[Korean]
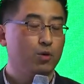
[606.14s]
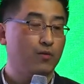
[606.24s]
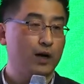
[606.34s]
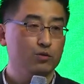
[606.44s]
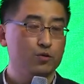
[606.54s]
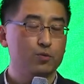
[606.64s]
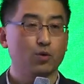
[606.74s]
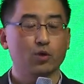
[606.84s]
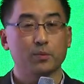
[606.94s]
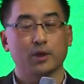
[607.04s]
뭐 파운더스
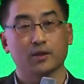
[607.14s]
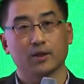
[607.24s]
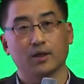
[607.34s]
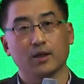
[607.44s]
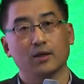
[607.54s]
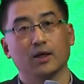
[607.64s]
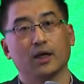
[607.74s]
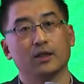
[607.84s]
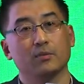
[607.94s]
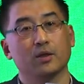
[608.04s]
프로그램이라든가
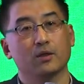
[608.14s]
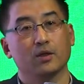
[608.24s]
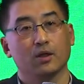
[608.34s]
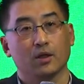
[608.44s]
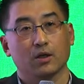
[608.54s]
아니면